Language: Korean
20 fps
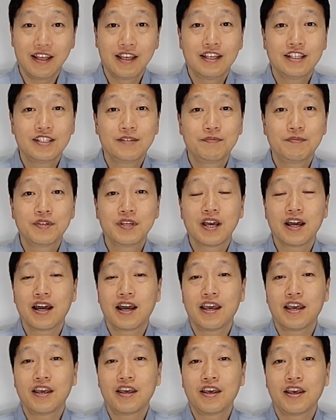
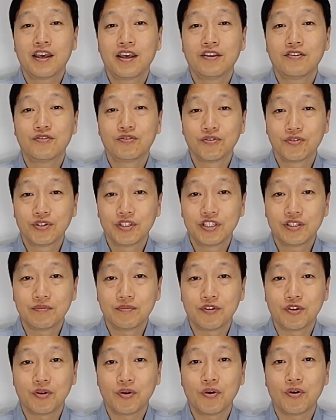십자가의
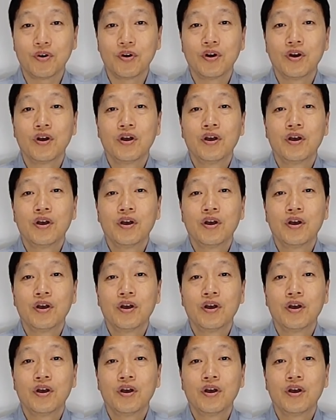죽으심으로